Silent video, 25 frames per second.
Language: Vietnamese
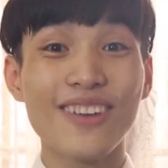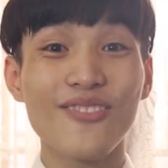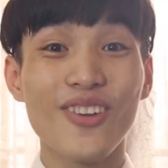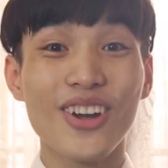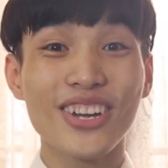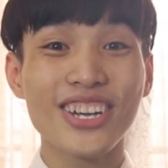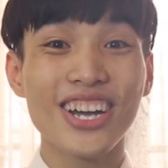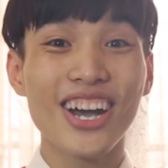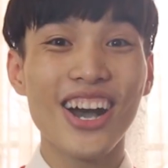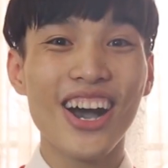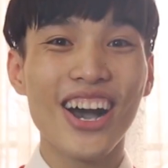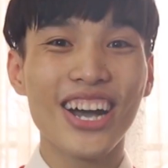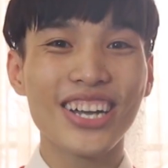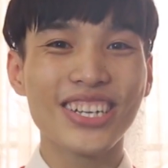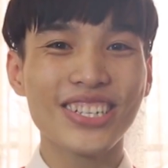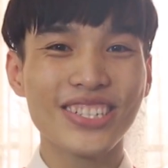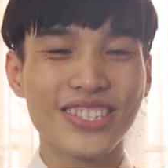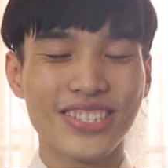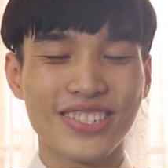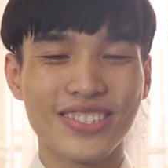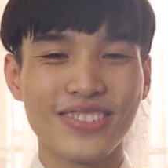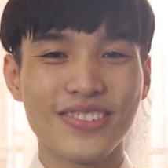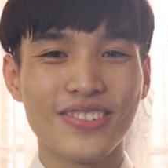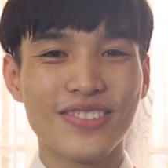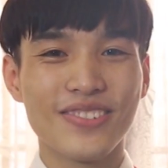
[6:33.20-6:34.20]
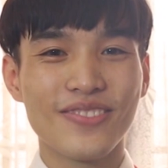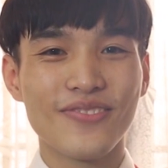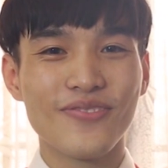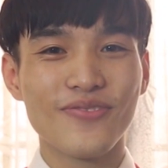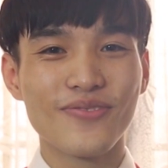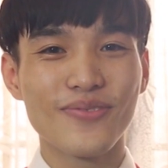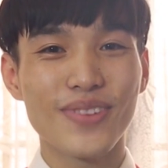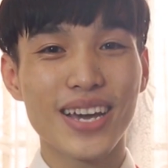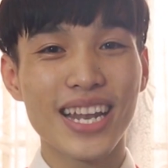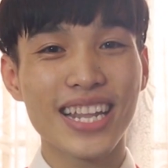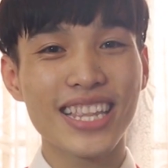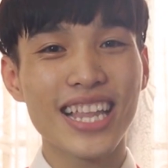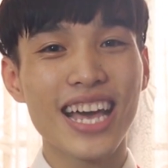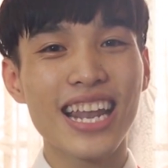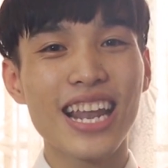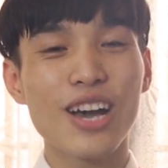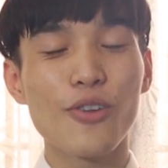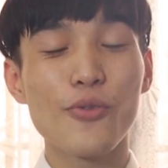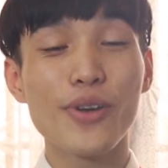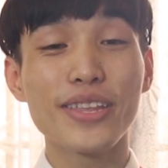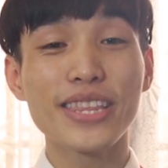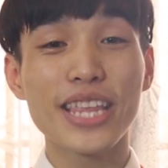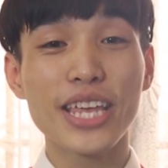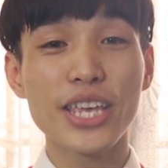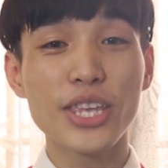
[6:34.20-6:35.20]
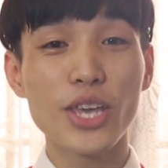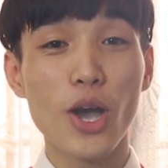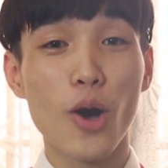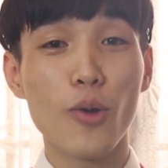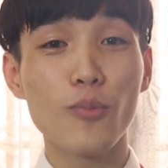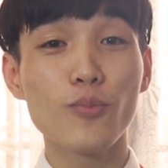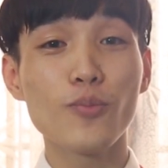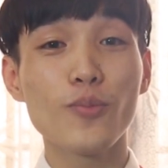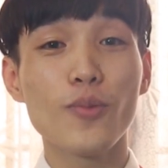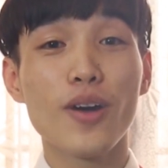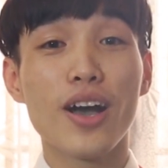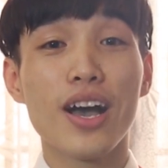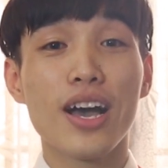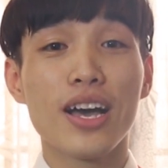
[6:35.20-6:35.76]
chào mọi người mình tên là nguyễn tiến dũng